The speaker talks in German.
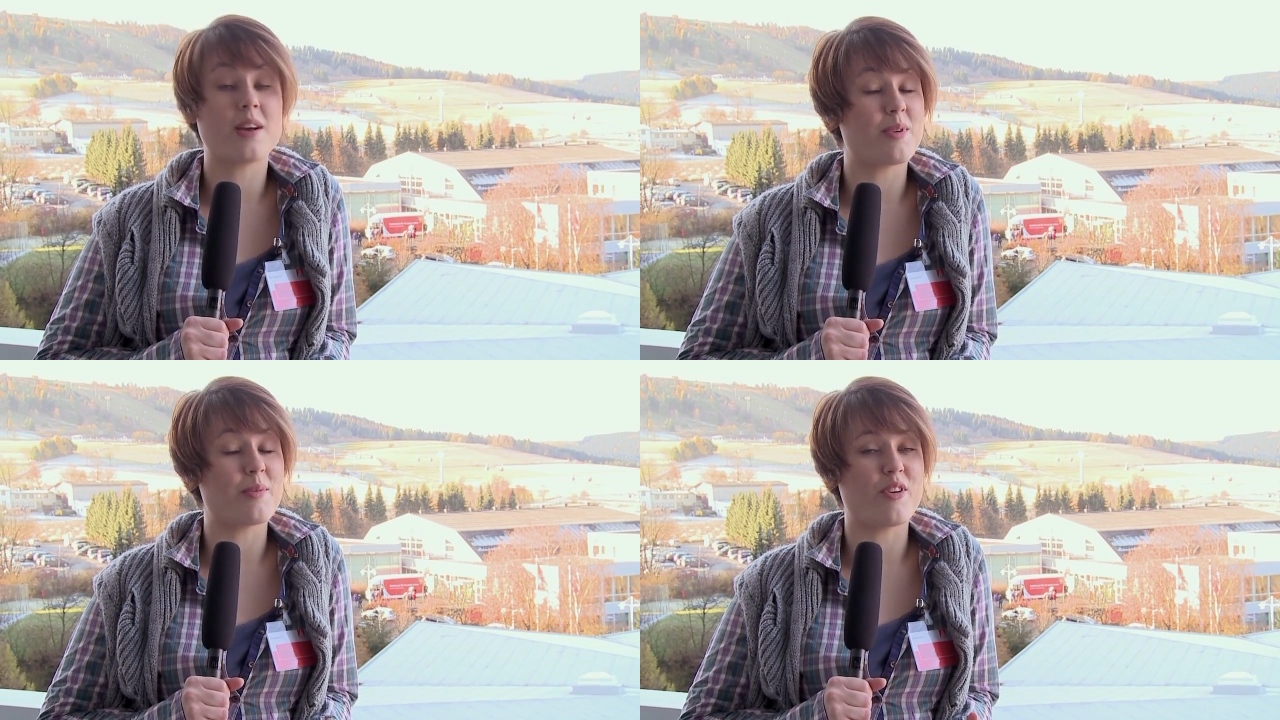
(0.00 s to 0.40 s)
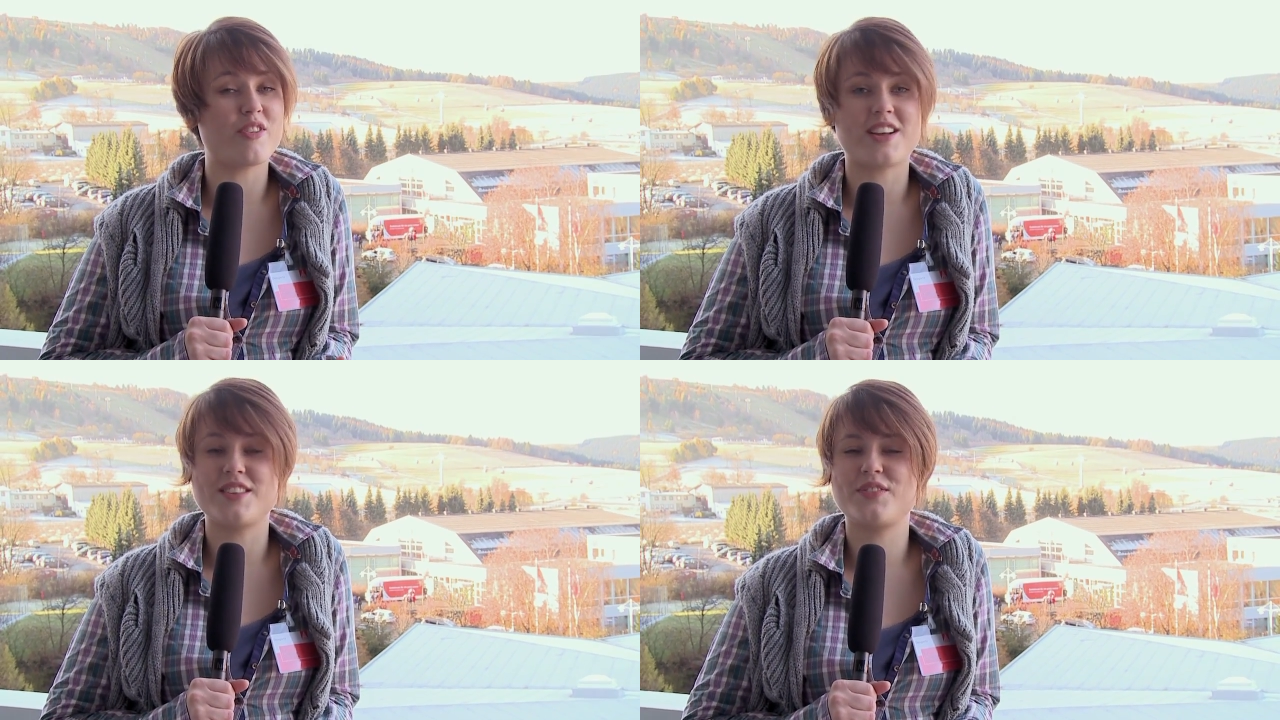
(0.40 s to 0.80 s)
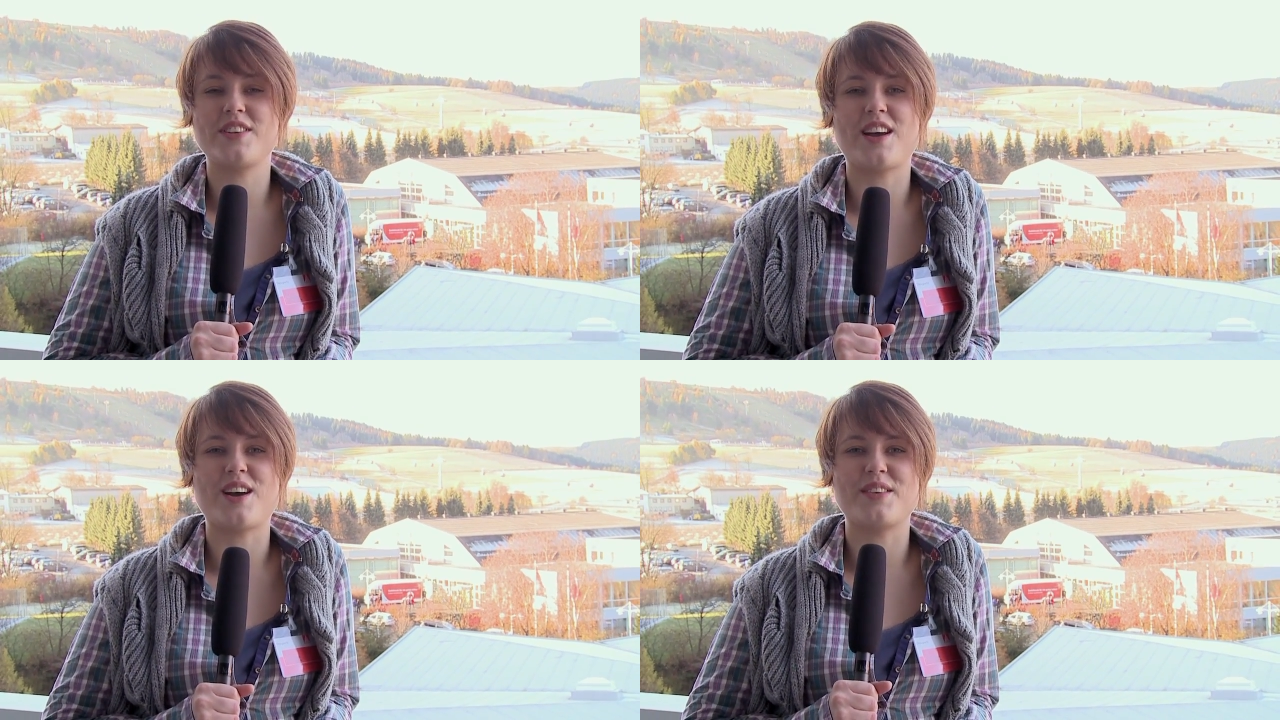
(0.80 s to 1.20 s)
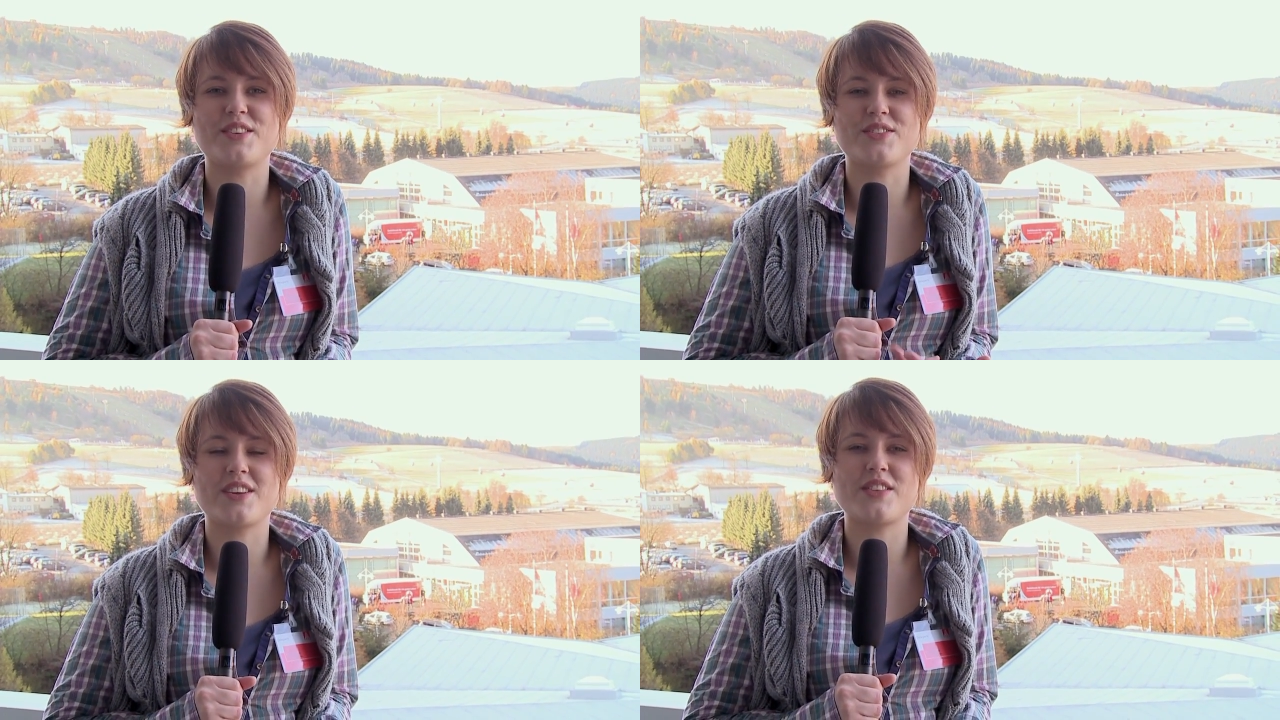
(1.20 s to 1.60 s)
wir haben aber auch ganz viel
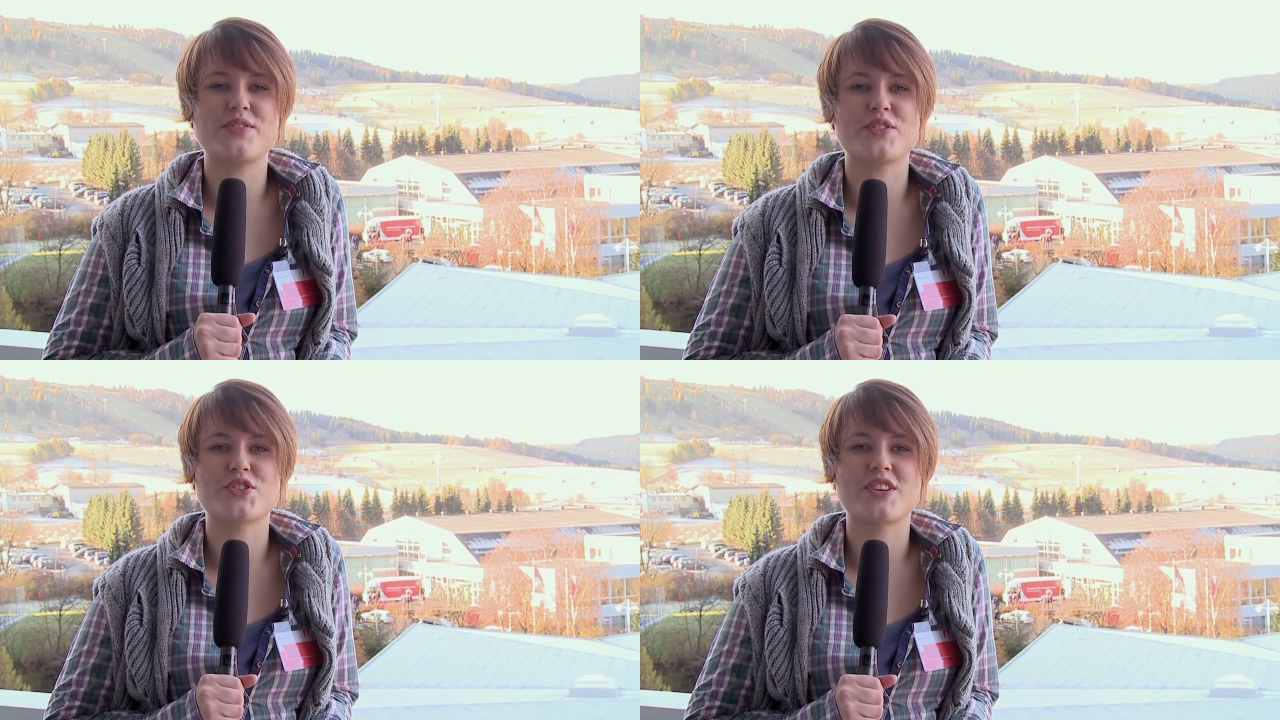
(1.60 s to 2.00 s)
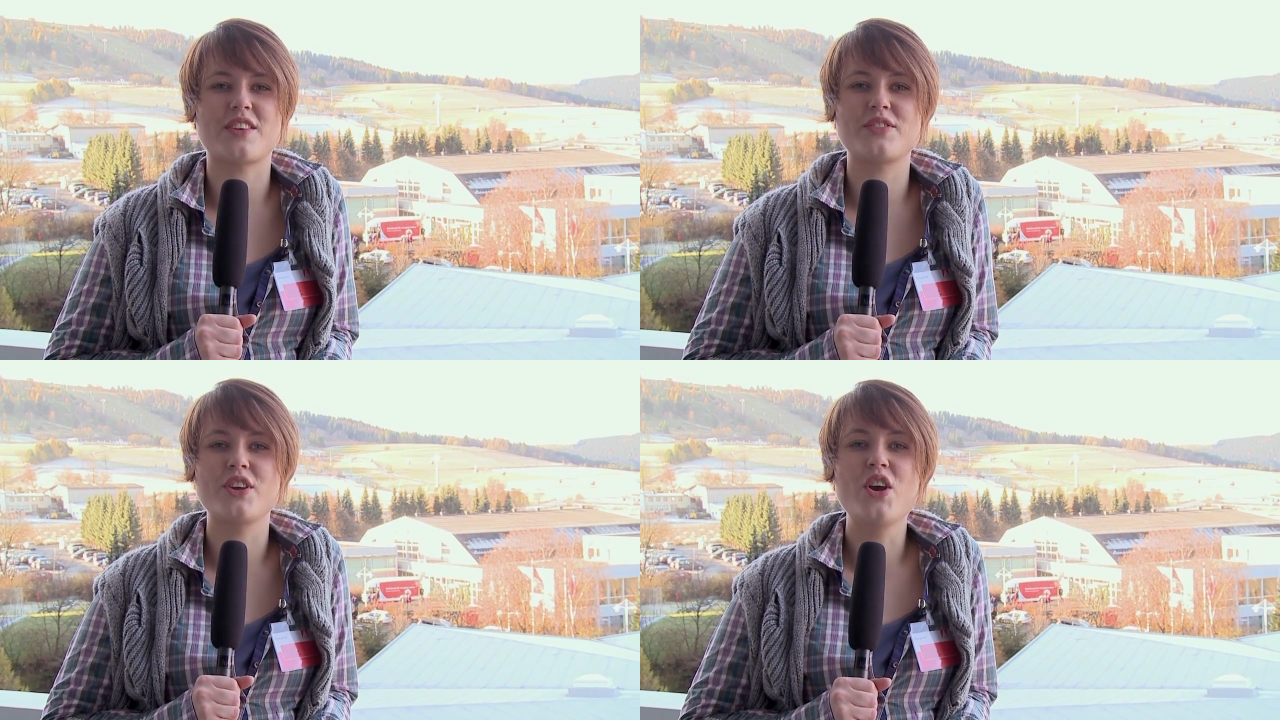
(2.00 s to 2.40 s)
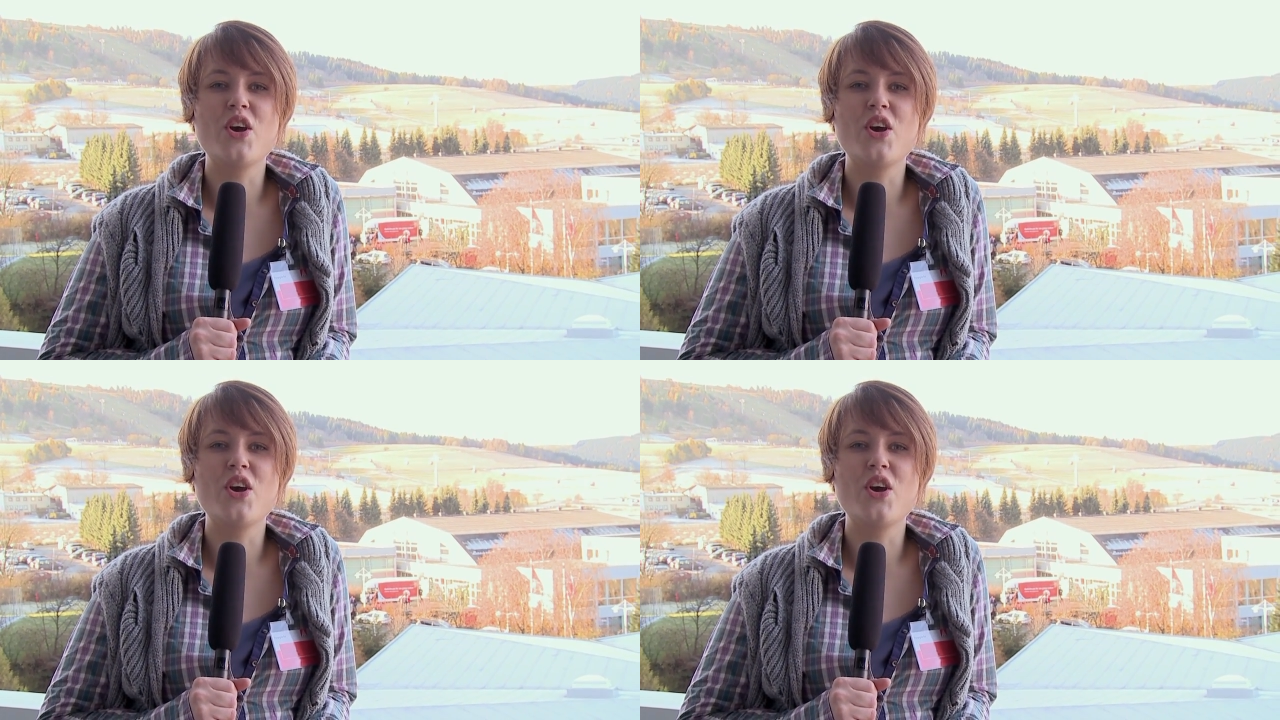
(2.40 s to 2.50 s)
erarbeitet und ganz viel geschafft.